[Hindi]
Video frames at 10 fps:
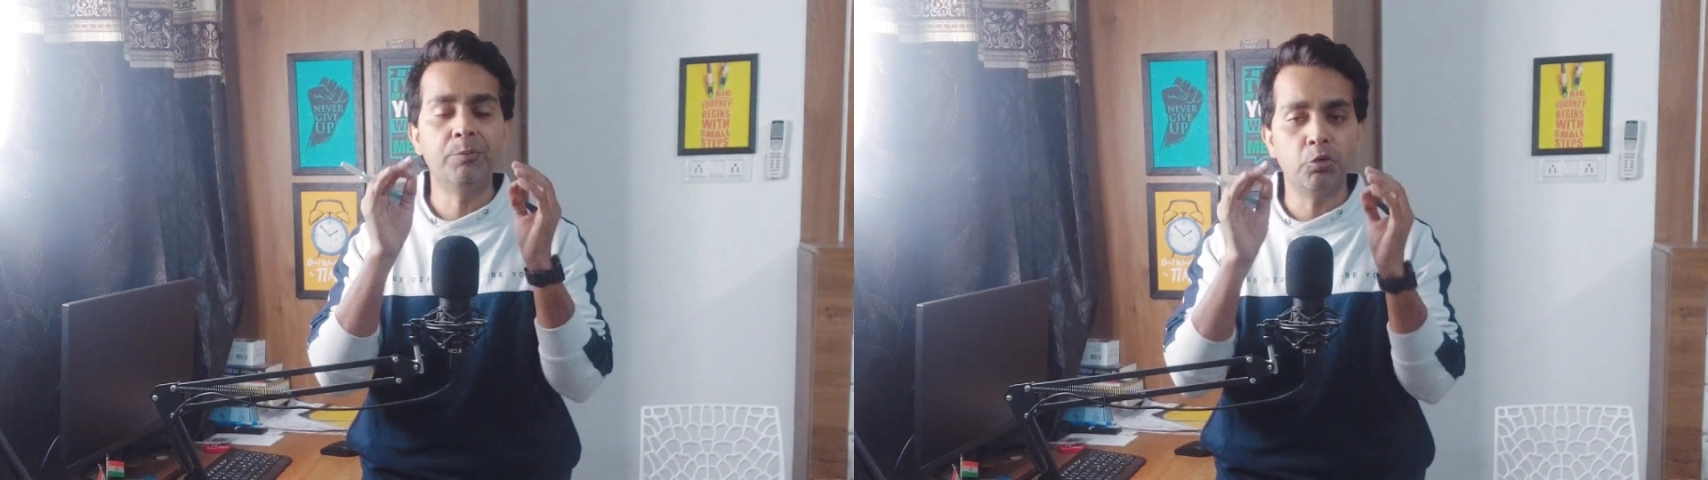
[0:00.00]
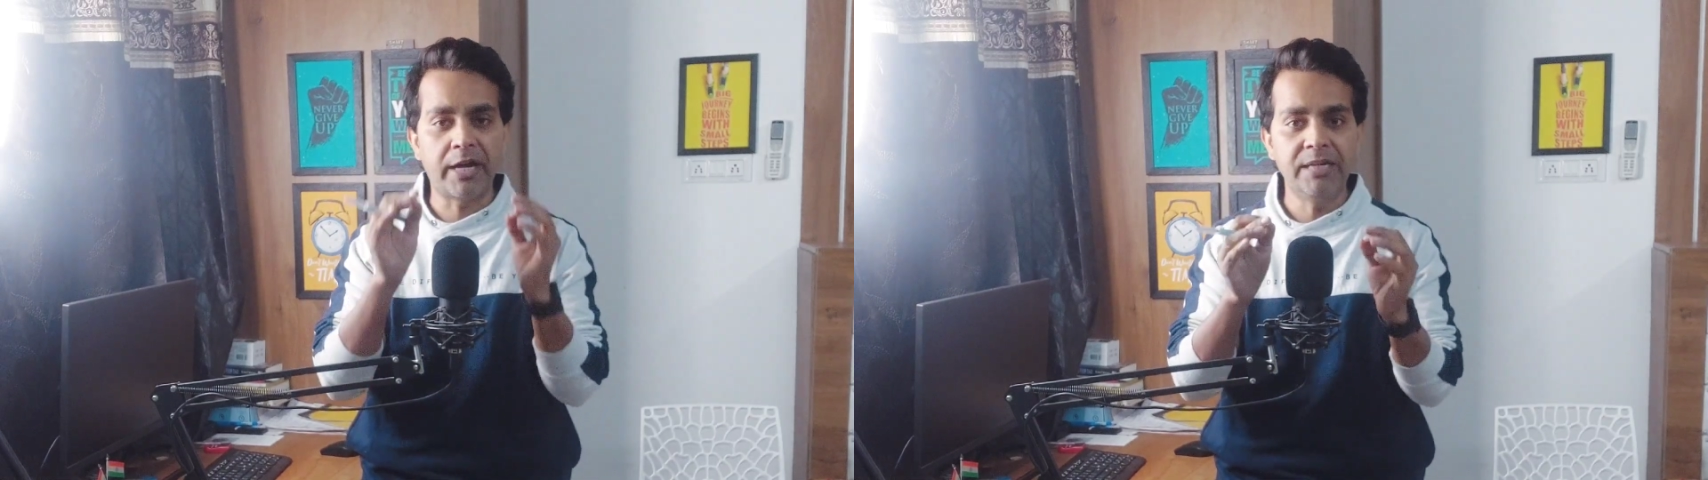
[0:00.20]

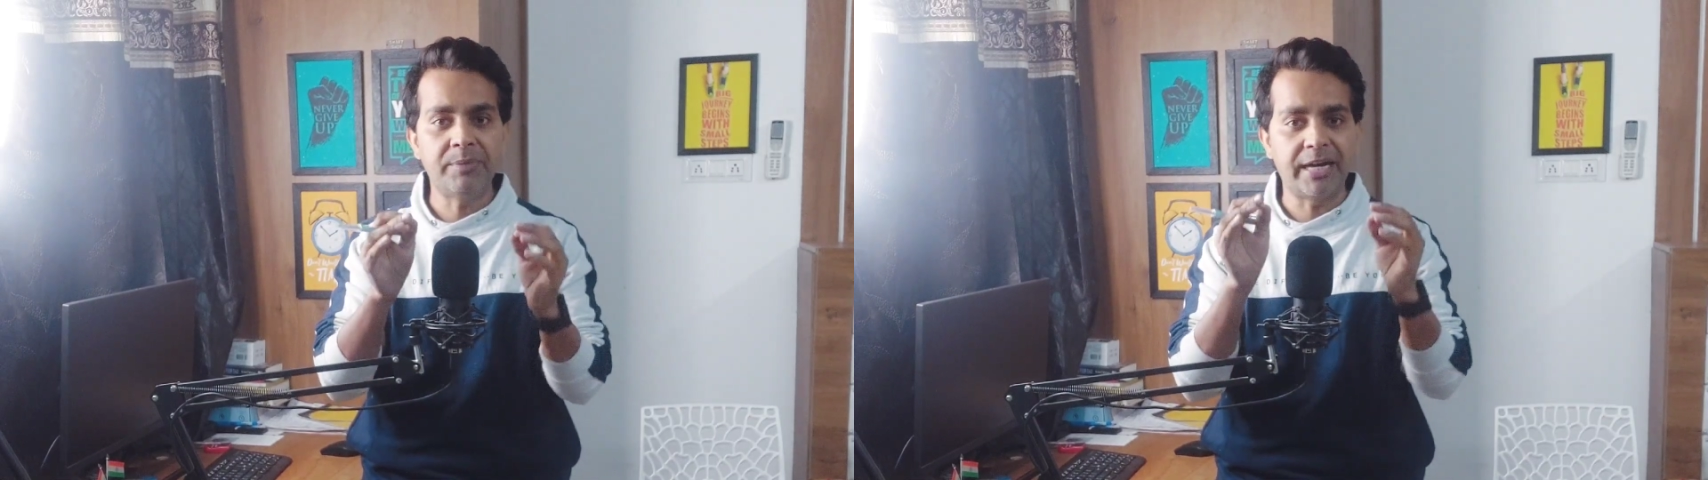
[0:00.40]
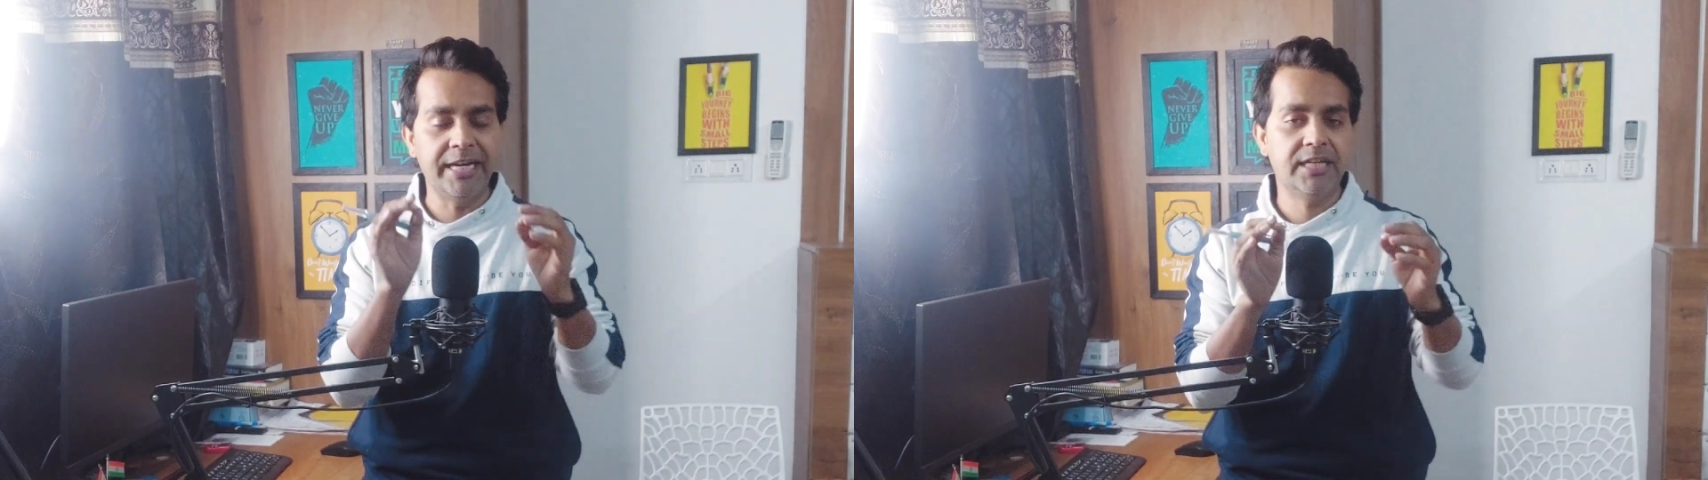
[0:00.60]
बुराई
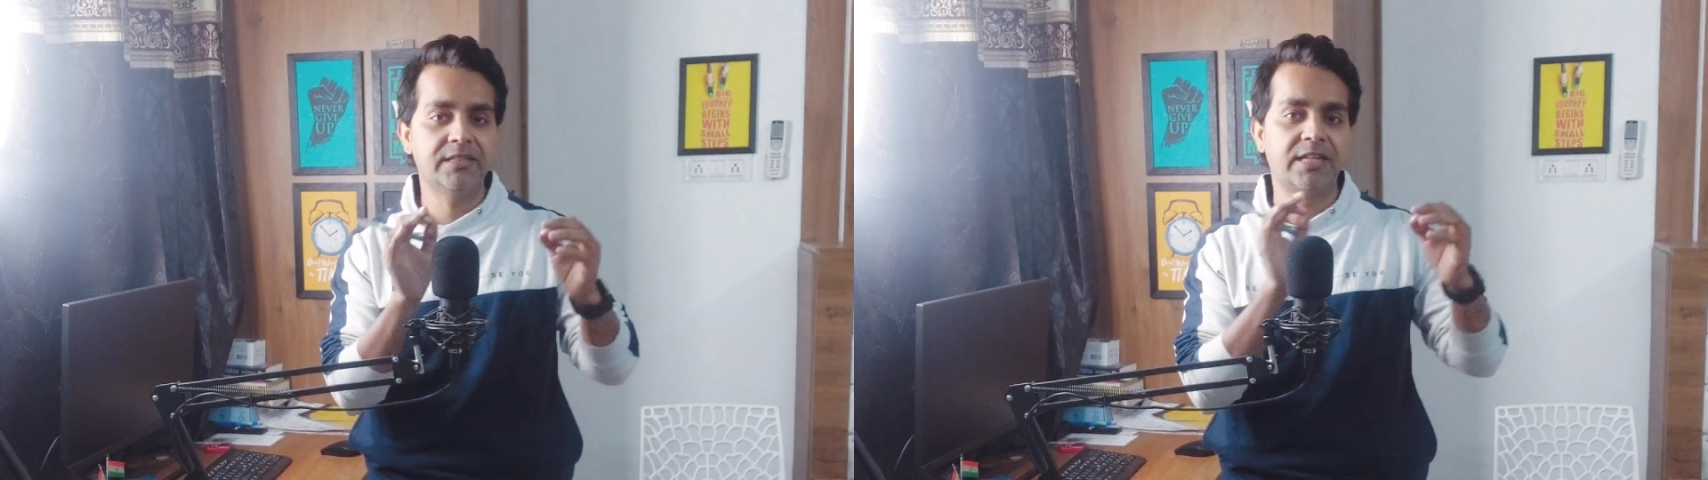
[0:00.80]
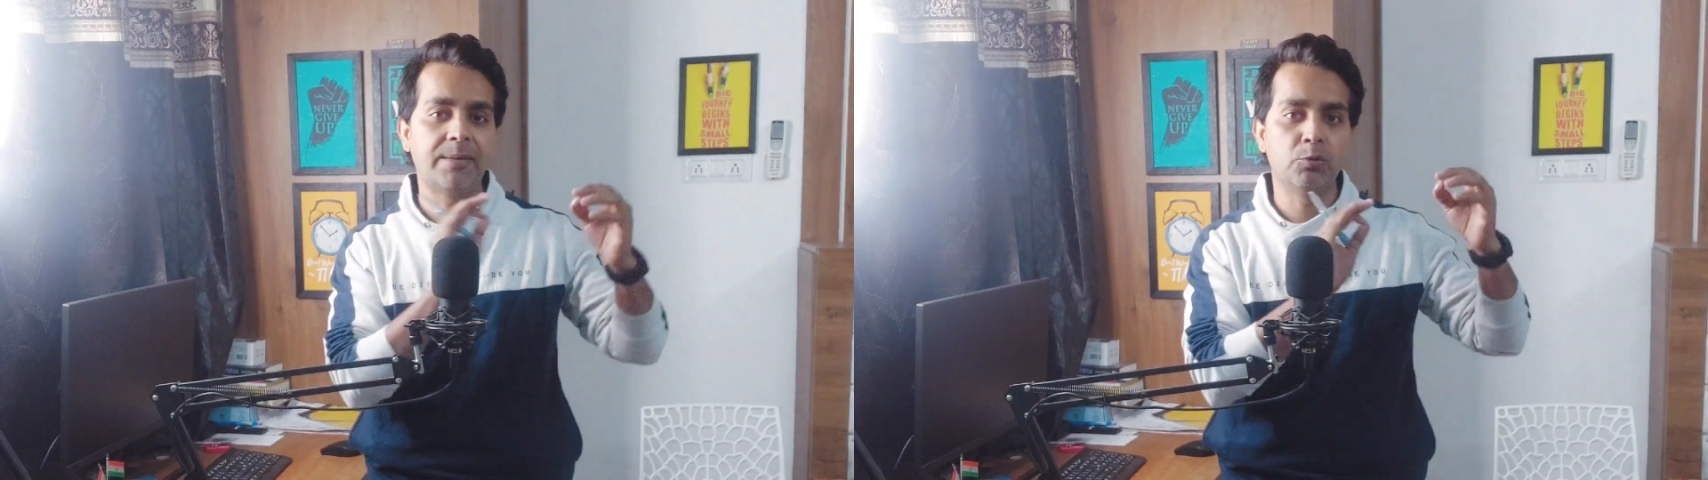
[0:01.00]
मार्केट के
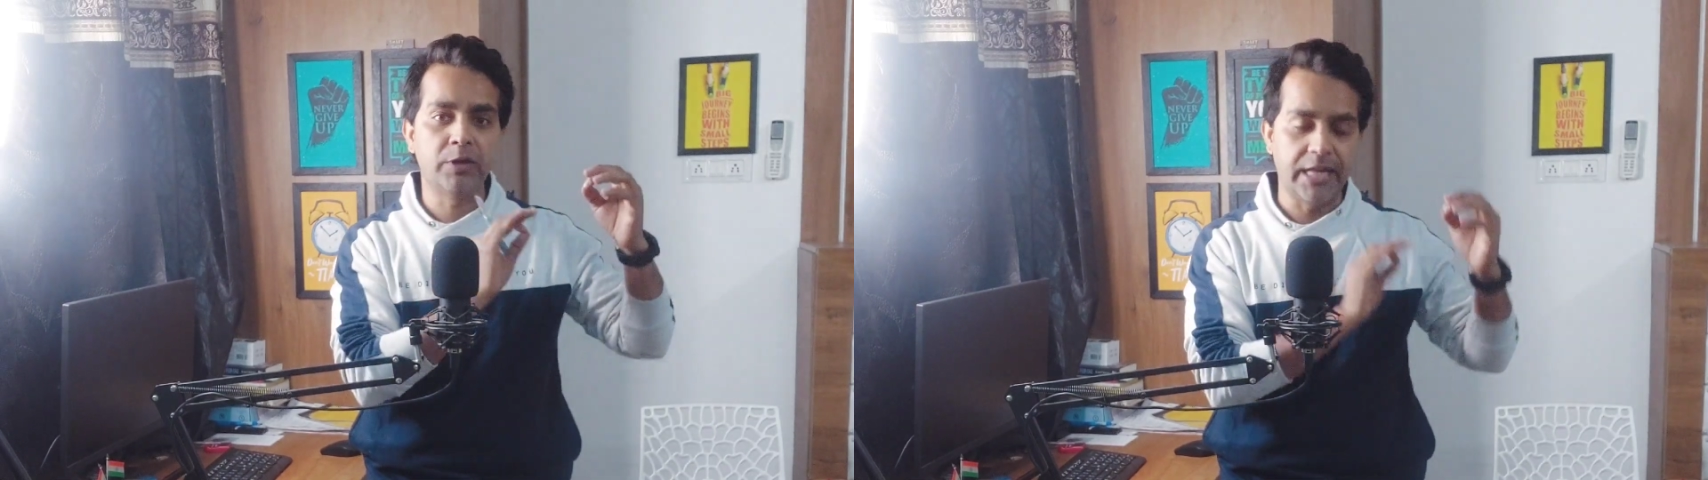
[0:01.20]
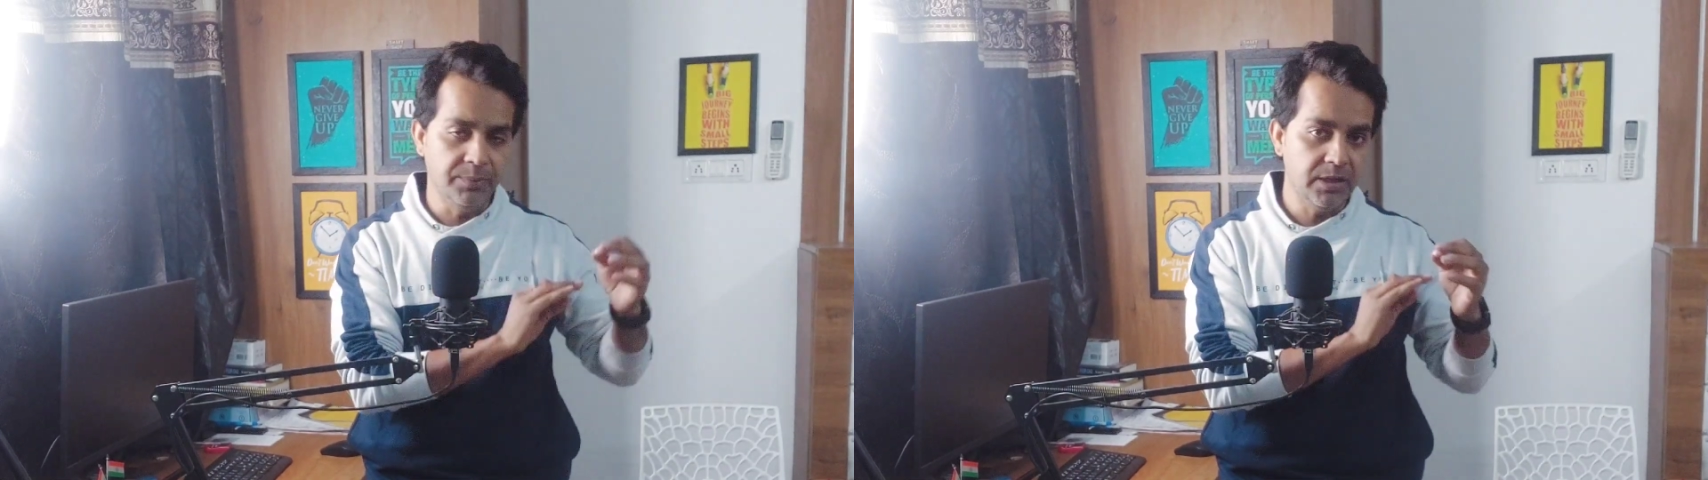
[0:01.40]
अंदर आपको
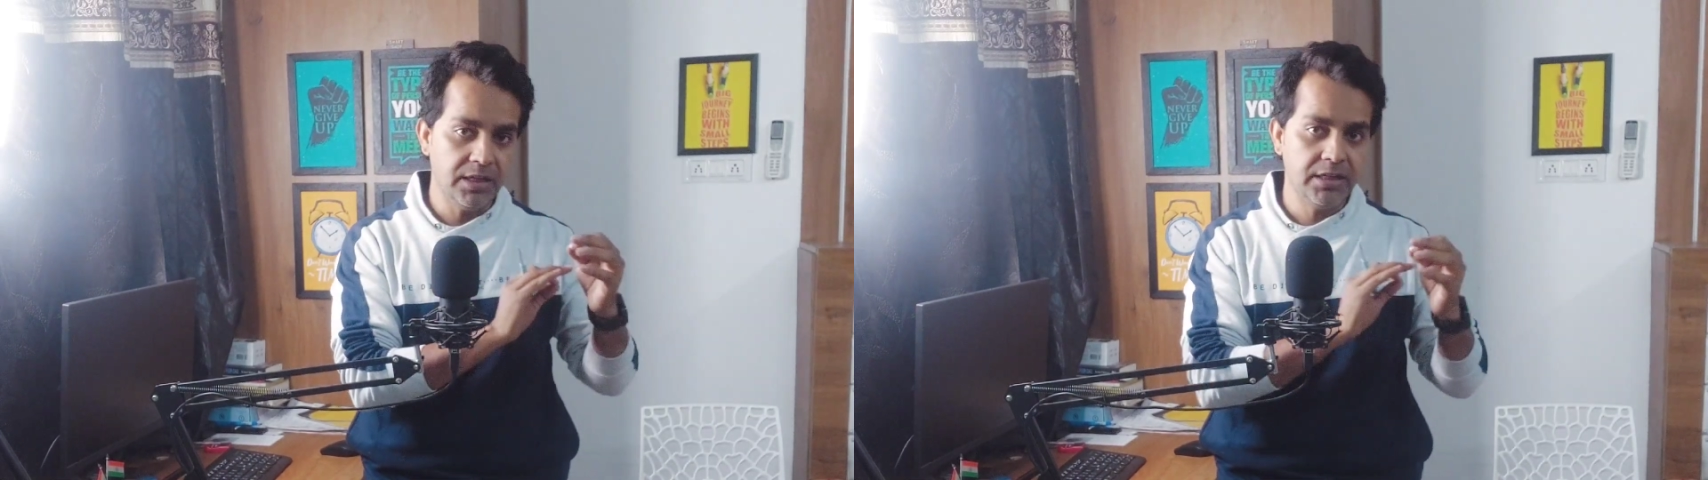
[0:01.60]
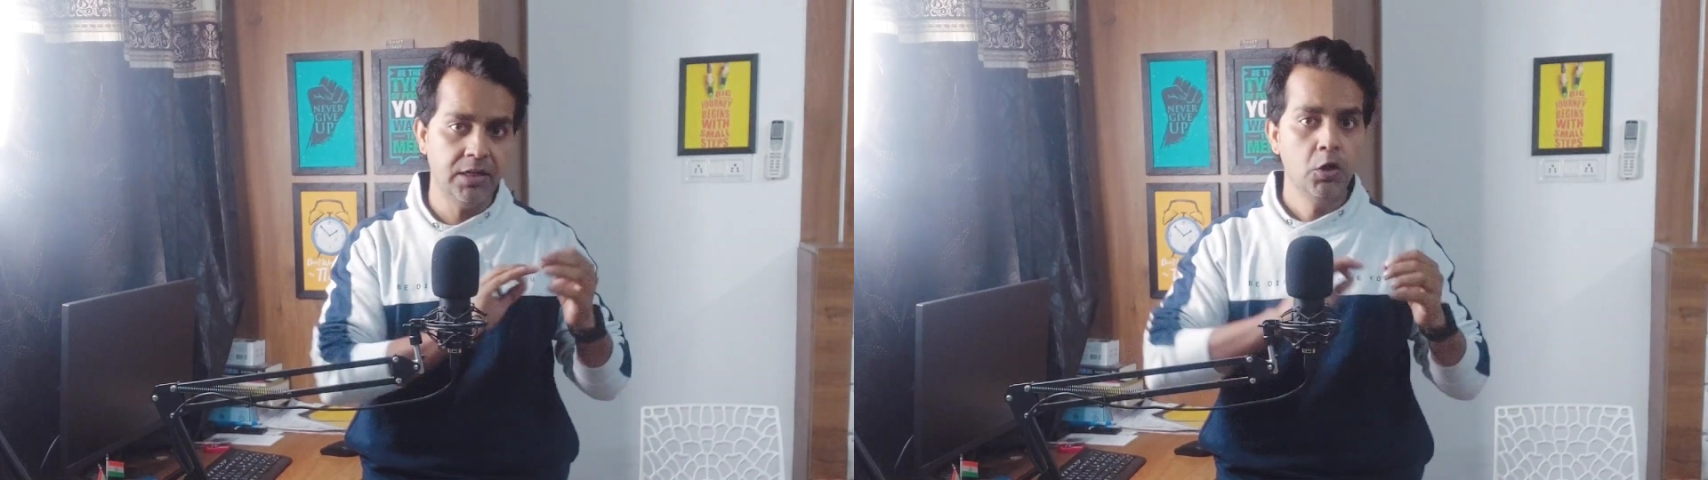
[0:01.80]
नहीं
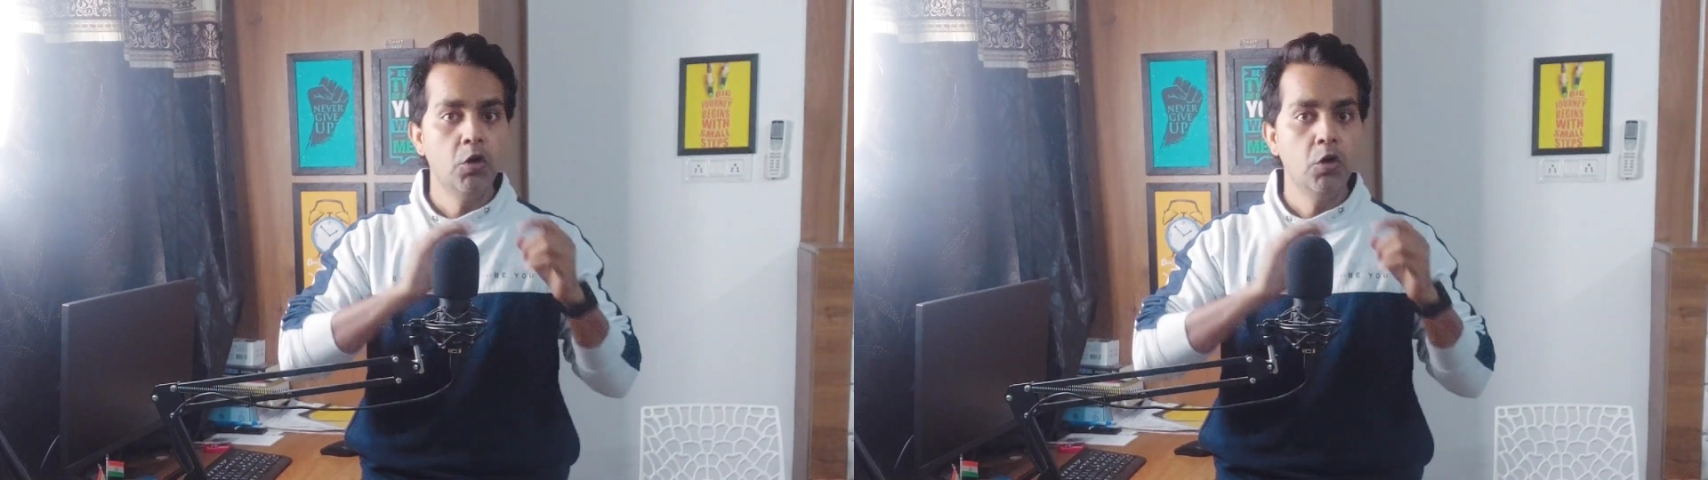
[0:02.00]
मिलेगी